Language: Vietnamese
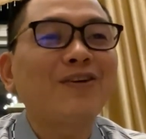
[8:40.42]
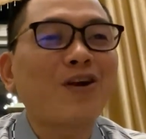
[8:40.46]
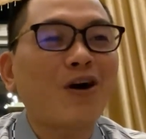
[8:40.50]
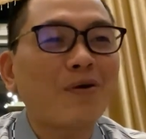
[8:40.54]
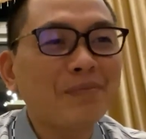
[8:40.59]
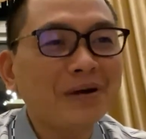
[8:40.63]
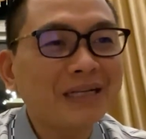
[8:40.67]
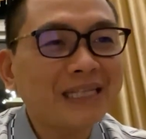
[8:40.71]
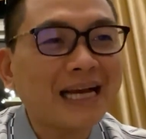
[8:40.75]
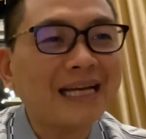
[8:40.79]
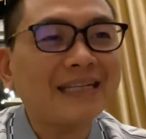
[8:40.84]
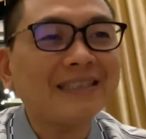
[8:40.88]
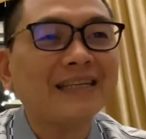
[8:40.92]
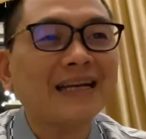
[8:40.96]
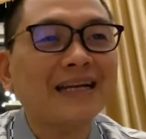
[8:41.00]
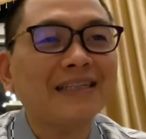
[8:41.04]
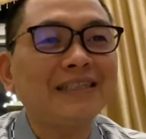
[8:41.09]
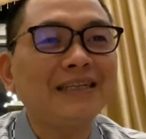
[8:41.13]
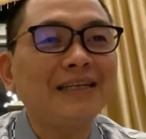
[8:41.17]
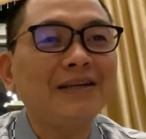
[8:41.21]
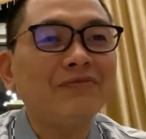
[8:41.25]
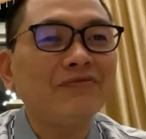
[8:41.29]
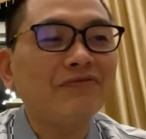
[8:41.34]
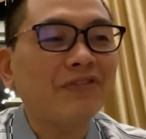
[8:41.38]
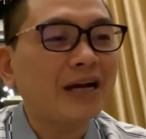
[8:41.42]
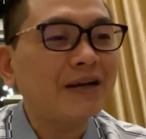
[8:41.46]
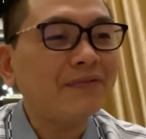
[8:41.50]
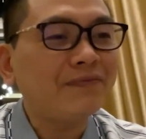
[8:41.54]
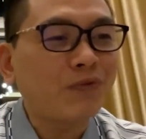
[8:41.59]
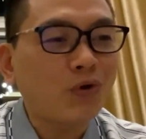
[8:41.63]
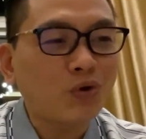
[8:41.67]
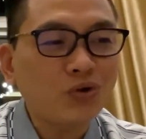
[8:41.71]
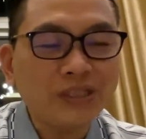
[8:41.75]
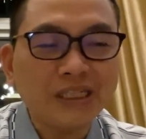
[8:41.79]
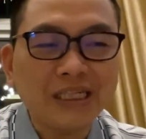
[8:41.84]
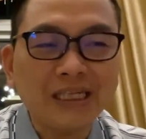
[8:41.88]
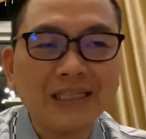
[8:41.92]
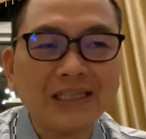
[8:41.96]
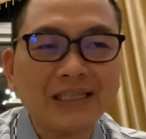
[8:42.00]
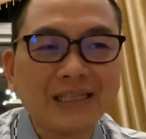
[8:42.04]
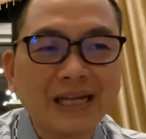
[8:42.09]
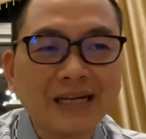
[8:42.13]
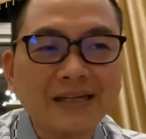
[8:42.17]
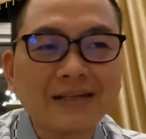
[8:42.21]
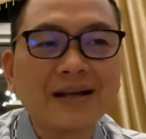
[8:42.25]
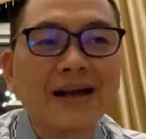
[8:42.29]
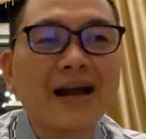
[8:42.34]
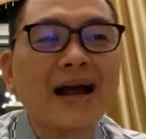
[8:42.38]
nó mới thành giá trị vậy vốn dĩ
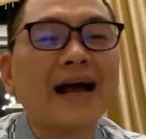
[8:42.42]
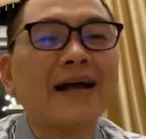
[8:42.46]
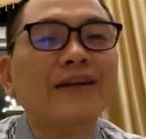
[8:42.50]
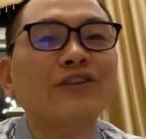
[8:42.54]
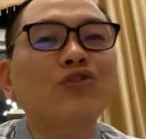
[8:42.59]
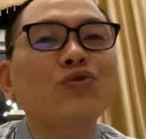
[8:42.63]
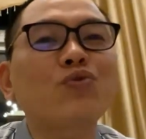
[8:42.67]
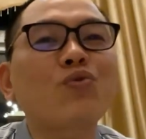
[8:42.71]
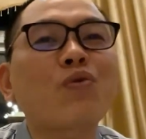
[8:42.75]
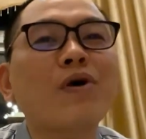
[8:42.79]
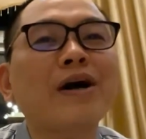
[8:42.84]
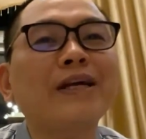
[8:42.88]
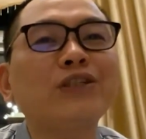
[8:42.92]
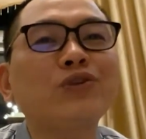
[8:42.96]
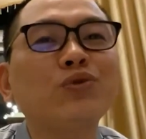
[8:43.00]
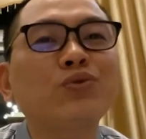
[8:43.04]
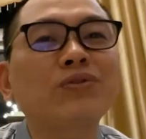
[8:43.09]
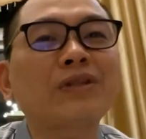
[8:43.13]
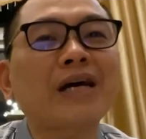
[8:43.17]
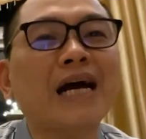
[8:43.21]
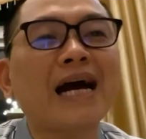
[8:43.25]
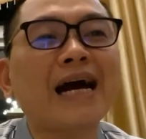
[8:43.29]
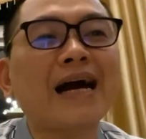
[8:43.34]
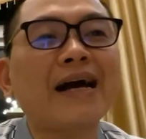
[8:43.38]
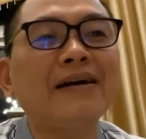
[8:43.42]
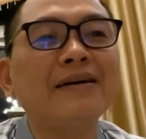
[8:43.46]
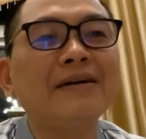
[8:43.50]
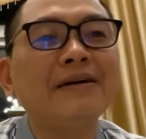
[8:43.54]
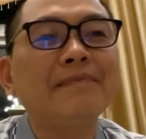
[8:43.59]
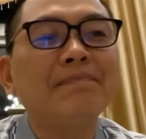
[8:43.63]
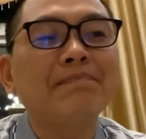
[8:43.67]
tất cả xung quanh chúng ta